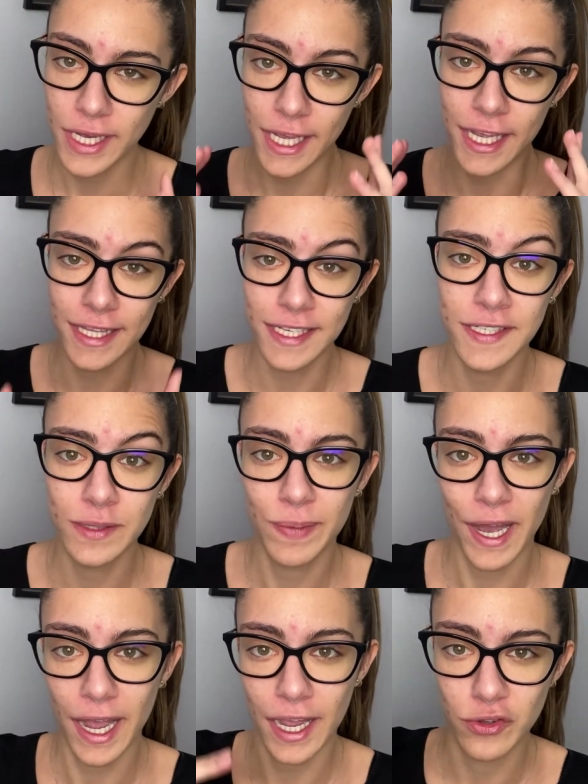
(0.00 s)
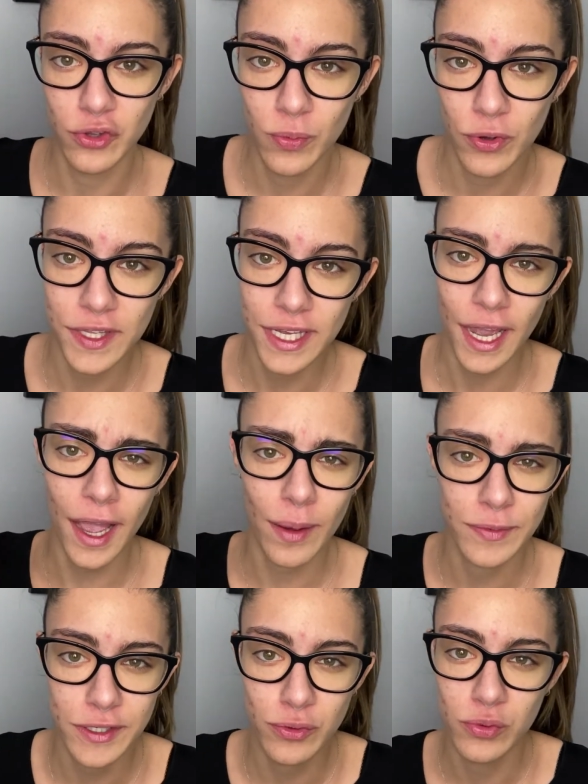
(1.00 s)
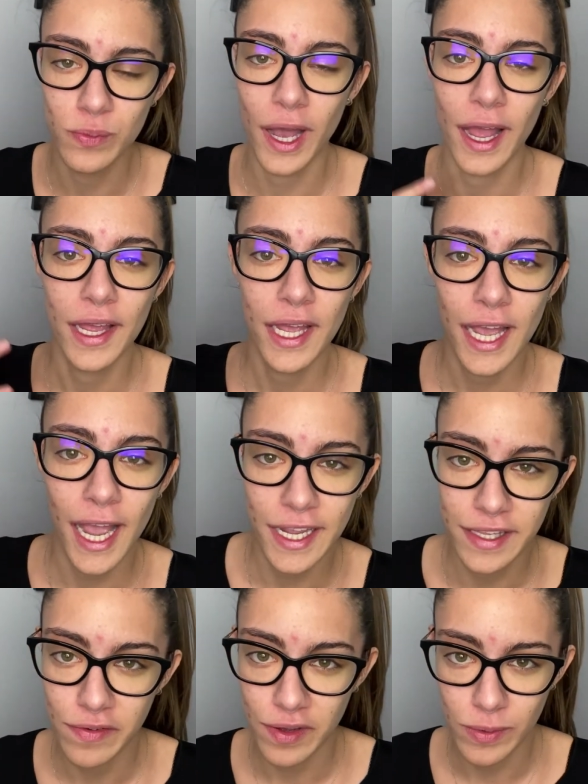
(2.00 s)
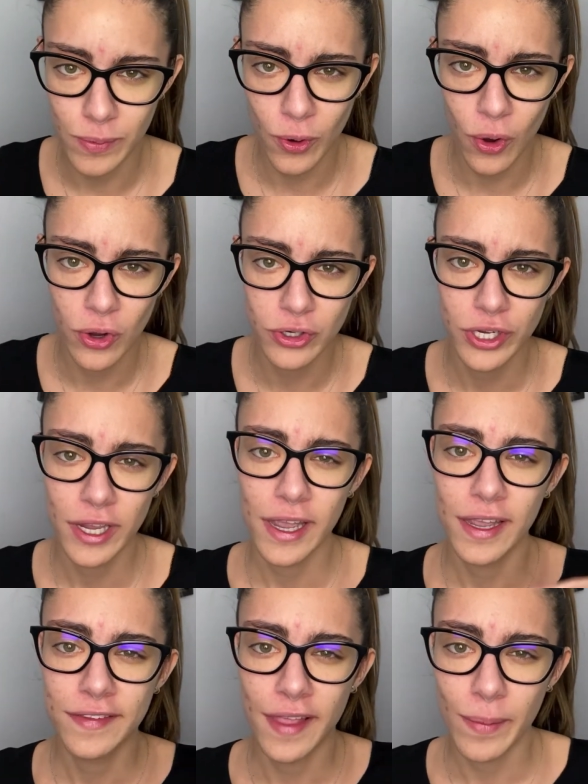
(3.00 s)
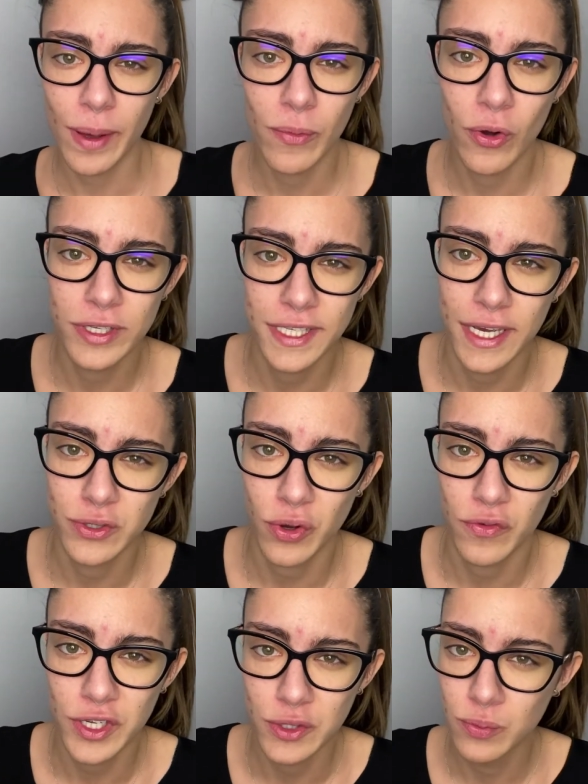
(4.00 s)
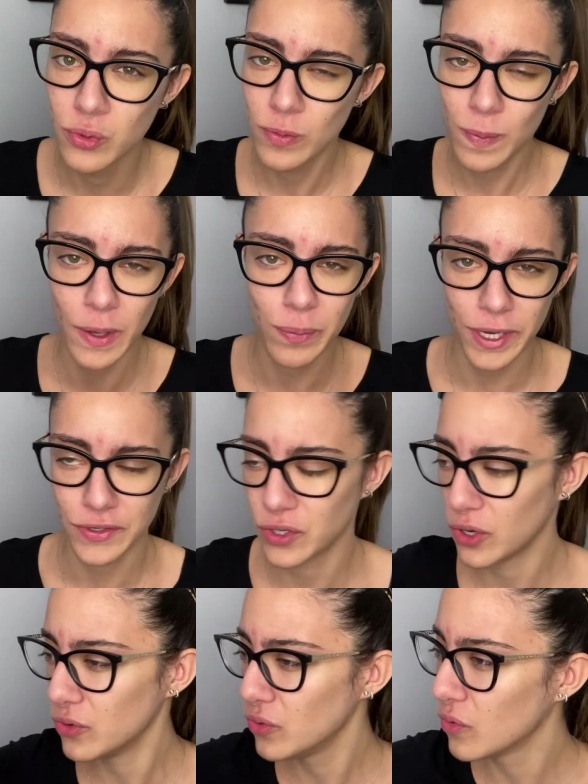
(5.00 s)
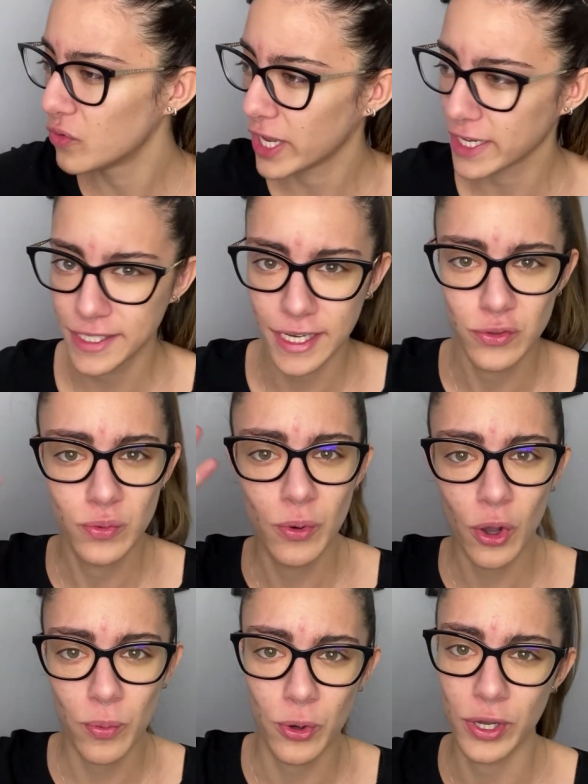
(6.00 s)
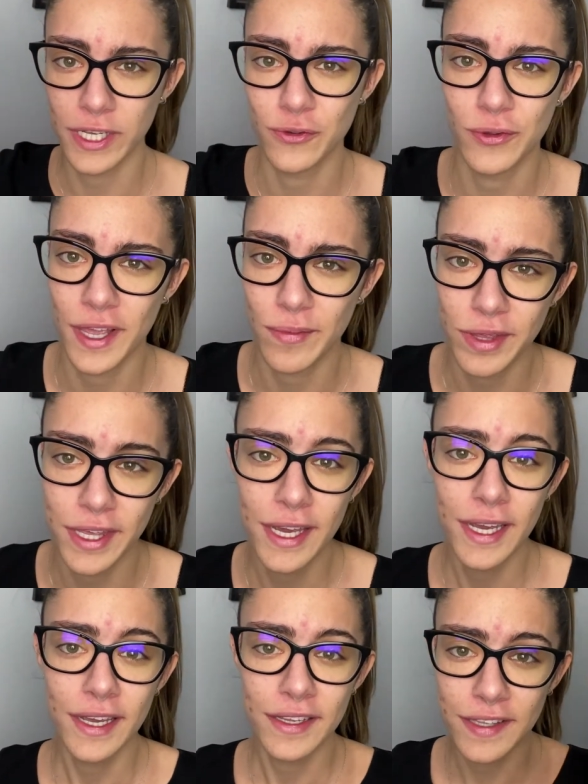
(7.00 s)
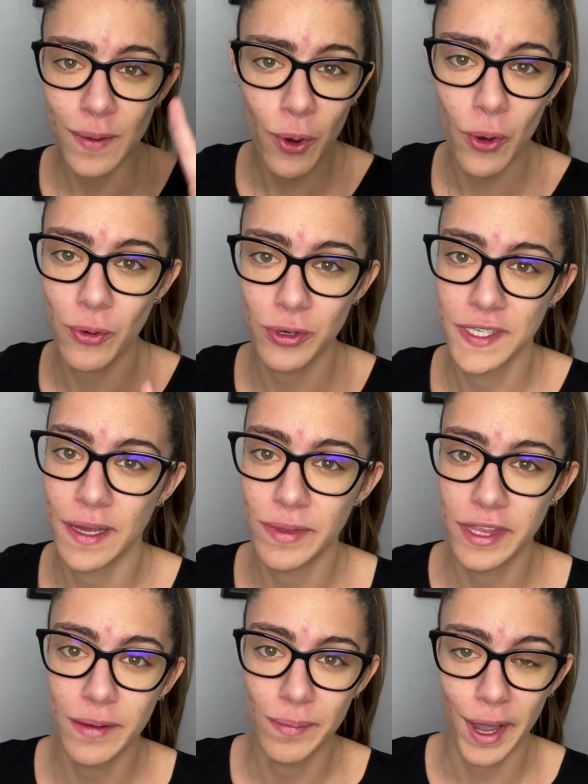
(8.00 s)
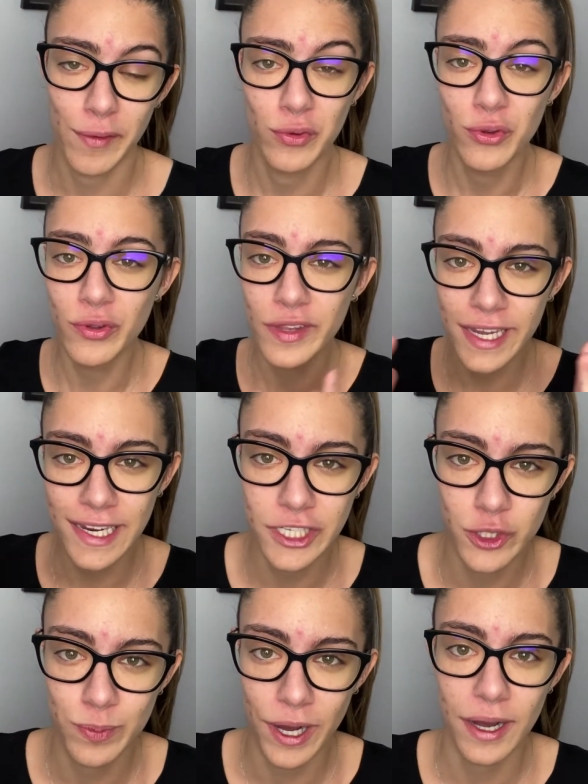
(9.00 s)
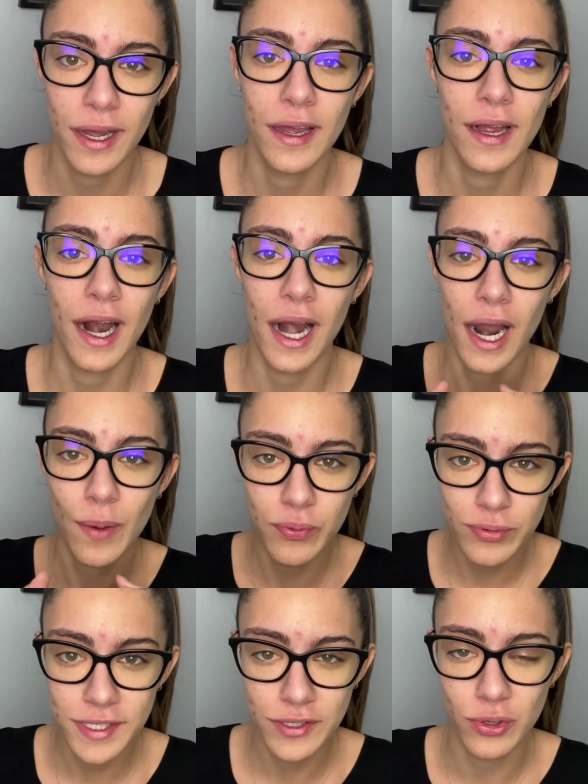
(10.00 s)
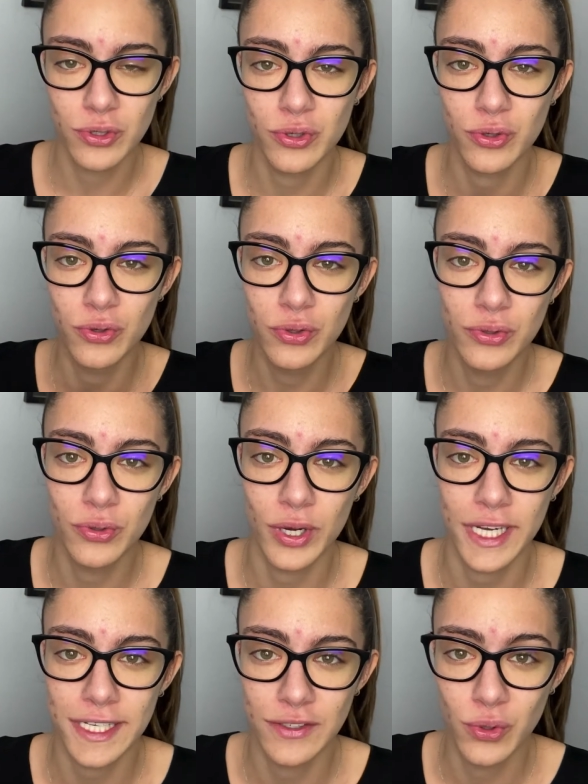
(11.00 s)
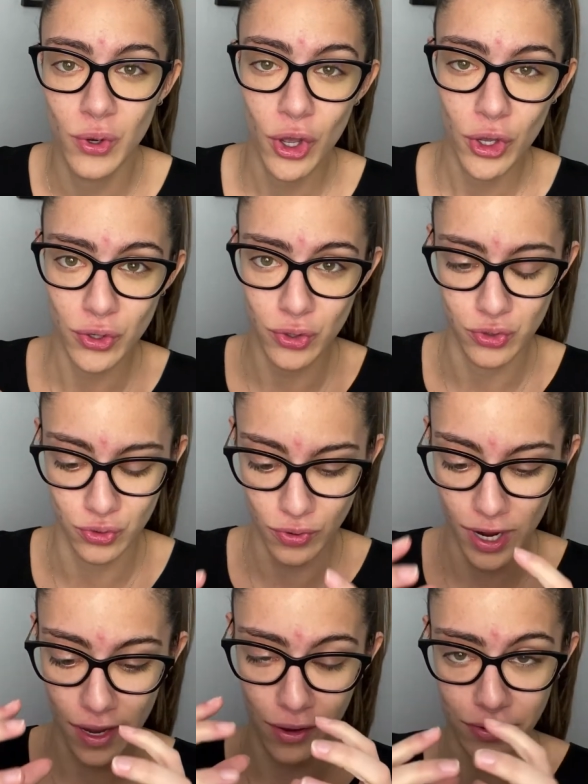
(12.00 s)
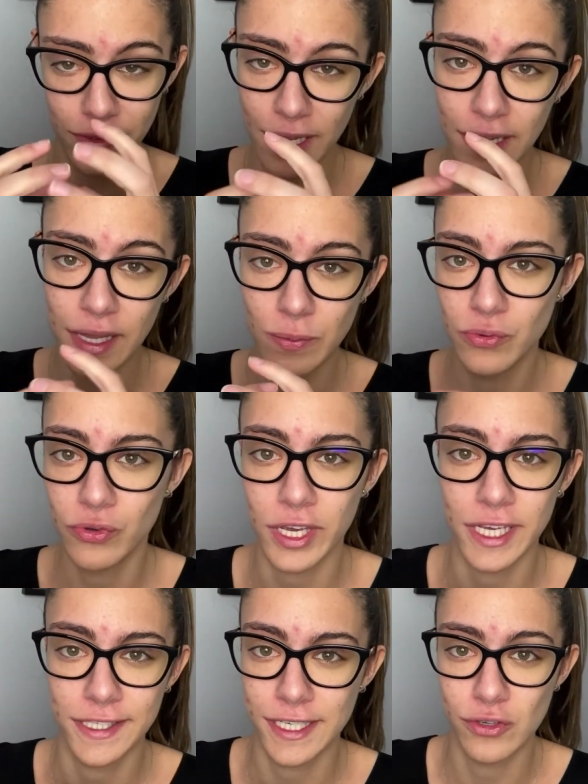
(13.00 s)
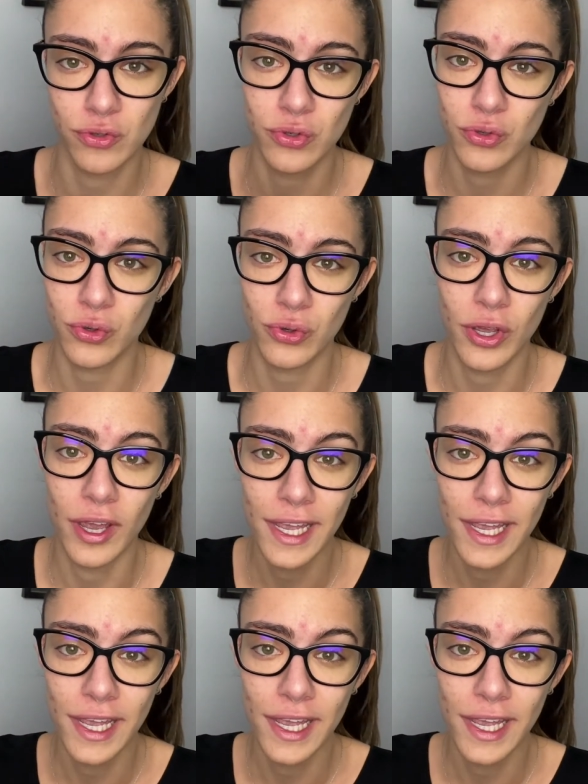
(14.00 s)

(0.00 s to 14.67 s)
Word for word: et n'hésite pas à demander un petit coup de main à ta famille proche, ta maman qui a sur Facebook plein de personnes, ton frère qui a son propre réseau d'amis, tes propres amis, bref, ne néglige pas la puissance de ce réseau que tu as euh, dès le début et qui est juste une